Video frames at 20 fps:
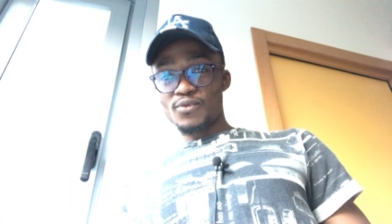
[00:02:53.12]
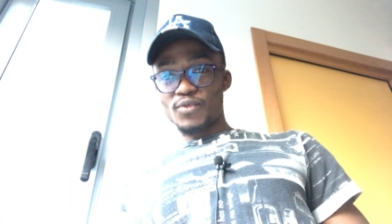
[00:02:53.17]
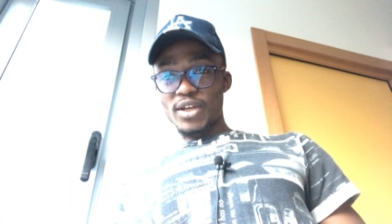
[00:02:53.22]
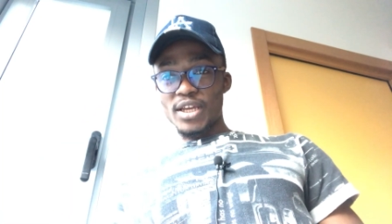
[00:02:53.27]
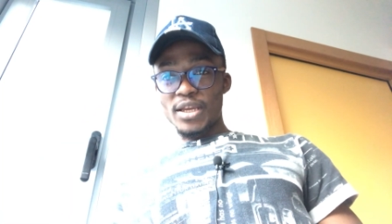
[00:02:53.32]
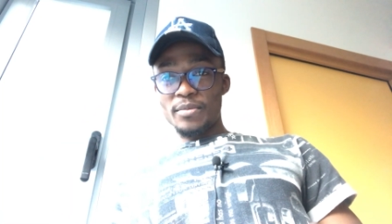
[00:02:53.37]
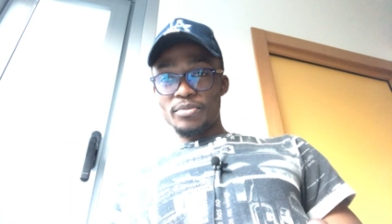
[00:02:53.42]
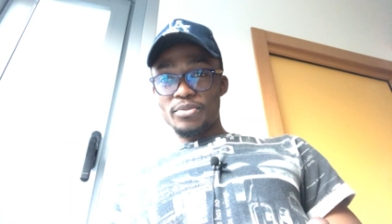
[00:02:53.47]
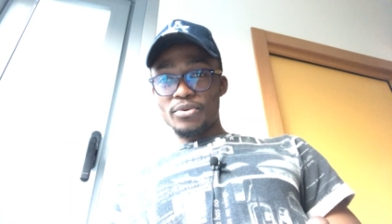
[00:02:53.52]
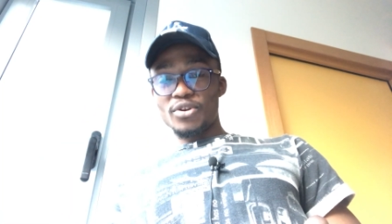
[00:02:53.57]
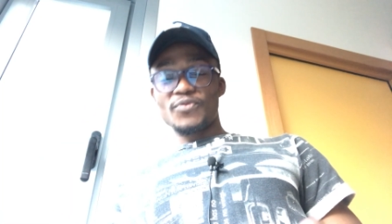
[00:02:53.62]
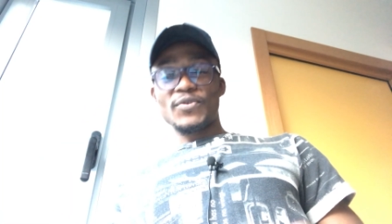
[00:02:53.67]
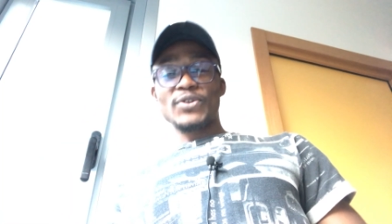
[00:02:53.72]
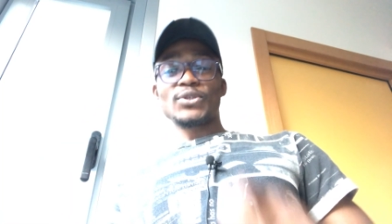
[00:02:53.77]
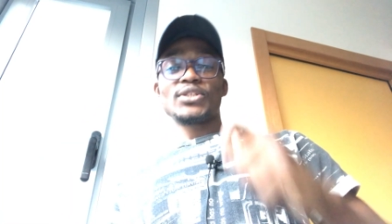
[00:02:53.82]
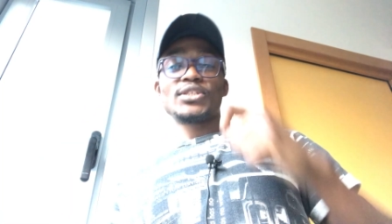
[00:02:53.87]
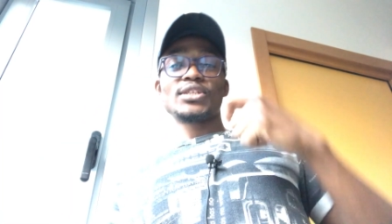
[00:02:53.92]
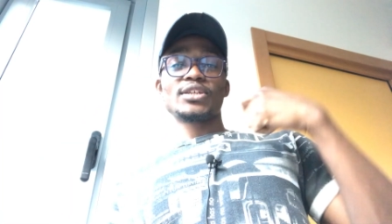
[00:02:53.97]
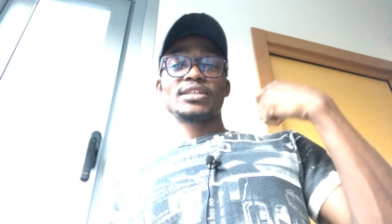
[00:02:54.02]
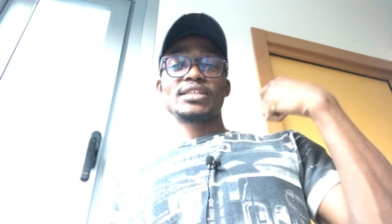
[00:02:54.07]
Vous voyez un peu, de
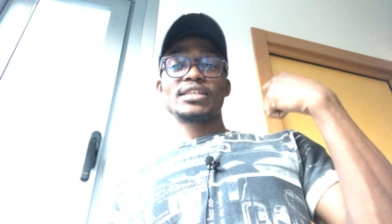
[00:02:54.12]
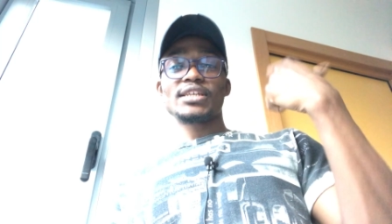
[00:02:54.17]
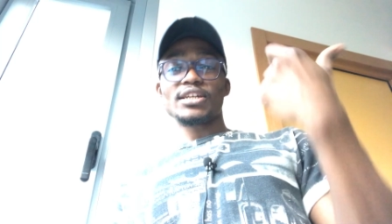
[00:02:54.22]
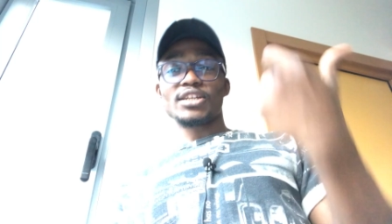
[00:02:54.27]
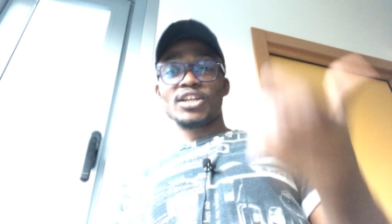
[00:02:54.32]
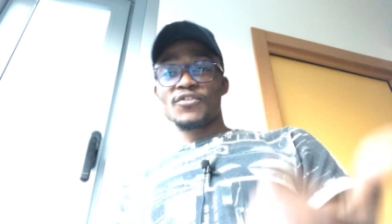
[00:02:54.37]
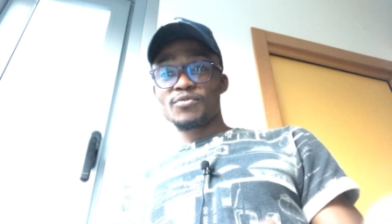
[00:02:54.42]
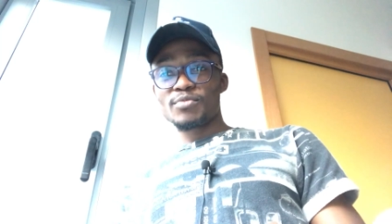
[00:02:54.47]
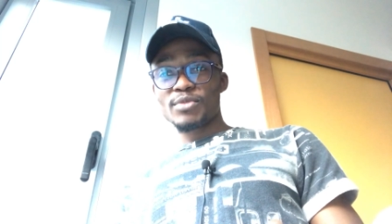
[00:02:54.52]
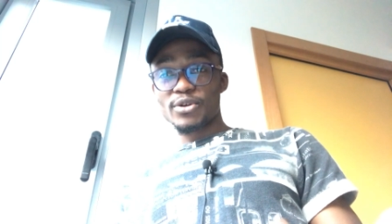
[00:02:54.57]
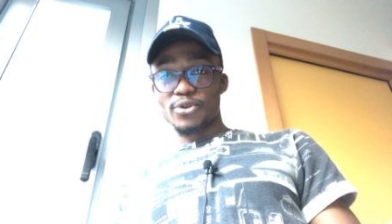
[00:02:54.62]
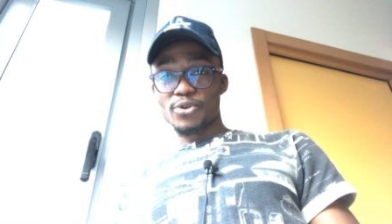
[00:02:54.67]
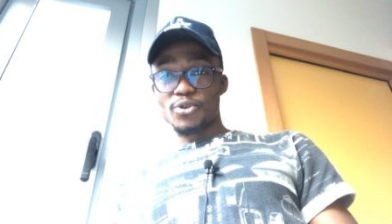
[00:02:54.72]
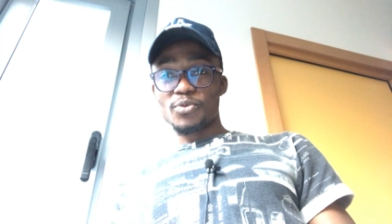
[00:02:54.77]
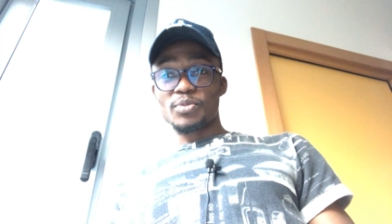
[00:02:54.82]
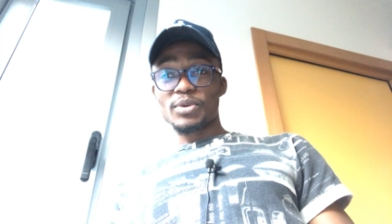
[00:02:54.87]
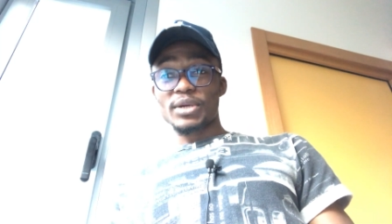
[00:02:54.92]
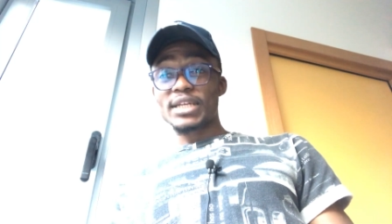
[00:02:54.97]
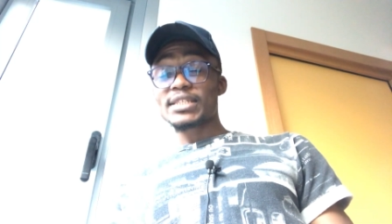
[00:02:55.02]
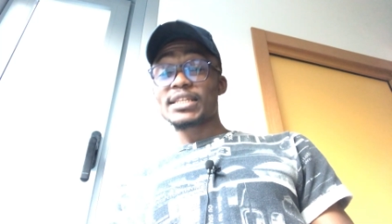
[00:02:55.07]
façon c'est que si quelqu'un veut me
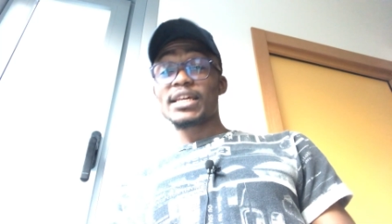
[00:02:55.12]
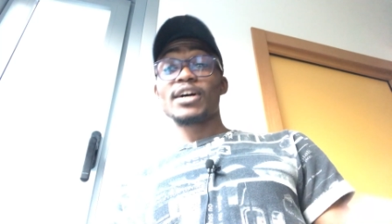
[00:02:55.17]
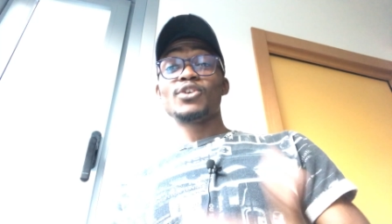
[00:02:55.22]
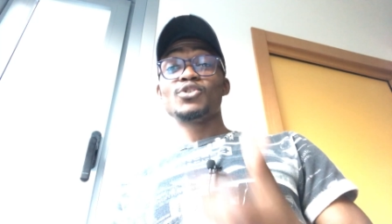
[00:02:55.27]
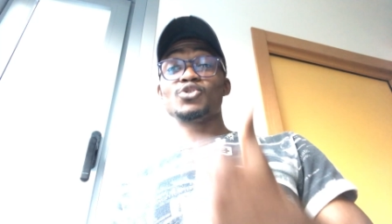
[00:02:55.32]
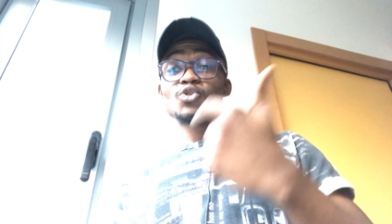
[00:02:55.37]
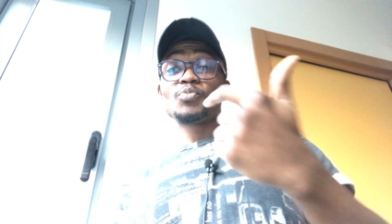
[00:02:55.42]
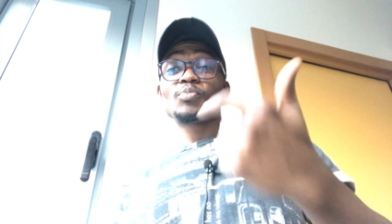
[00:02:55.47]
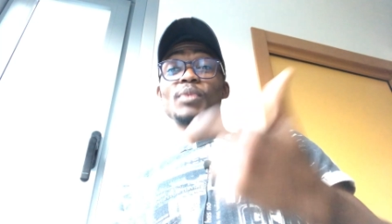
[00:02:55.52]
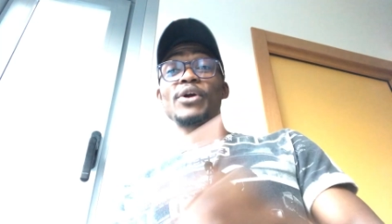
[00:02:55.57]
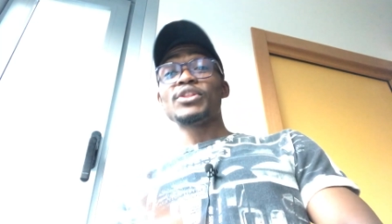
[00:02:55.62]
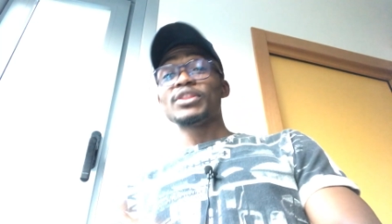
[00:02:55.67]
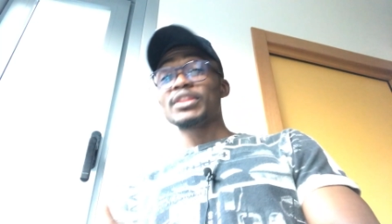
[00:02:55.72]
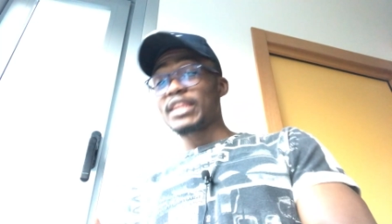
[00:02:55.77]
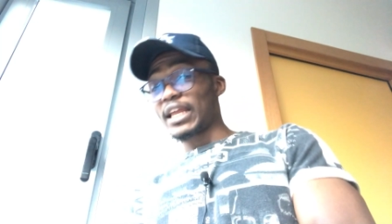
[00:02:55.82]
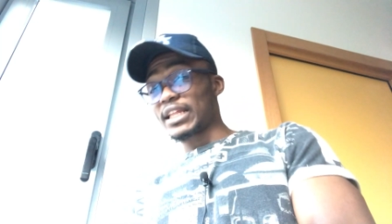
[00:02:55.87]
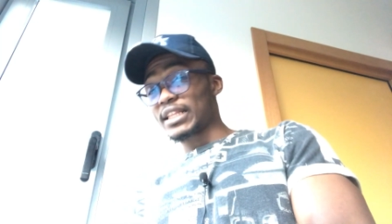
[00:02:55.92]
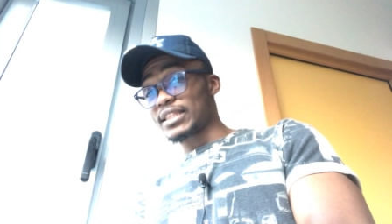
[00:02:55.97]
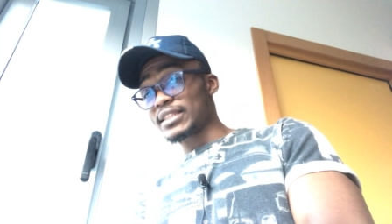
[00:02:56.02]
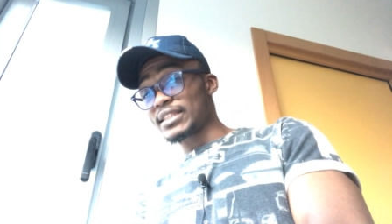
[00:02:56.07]
récupérer ça un jour par une,
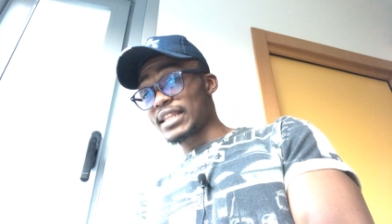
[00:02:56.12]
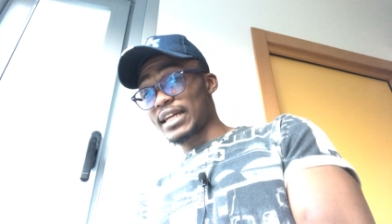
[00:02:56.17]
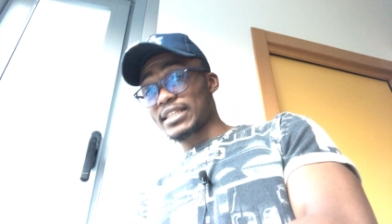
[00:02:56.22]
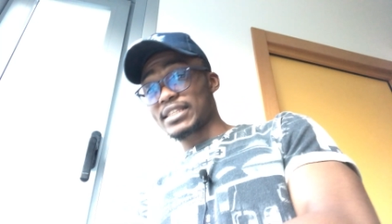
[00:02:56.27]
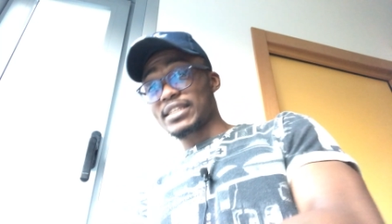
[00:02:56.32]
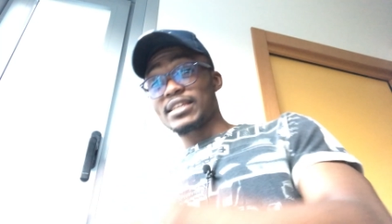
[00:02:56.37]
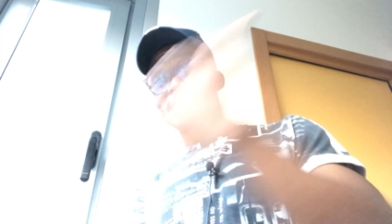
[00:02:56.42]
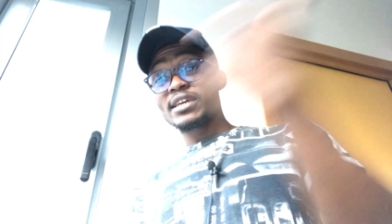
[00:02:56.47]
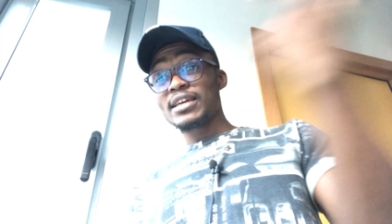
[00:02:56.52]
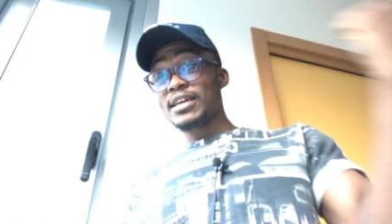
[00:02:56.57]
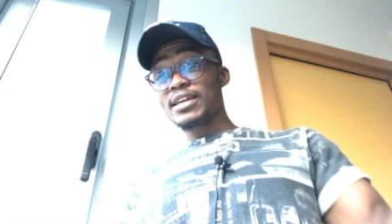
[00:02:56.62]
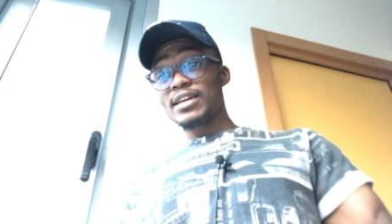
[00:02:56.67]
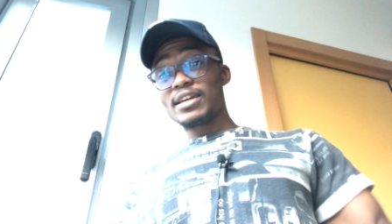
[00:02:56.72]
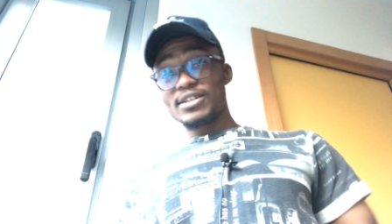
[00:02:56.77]
technique tactique,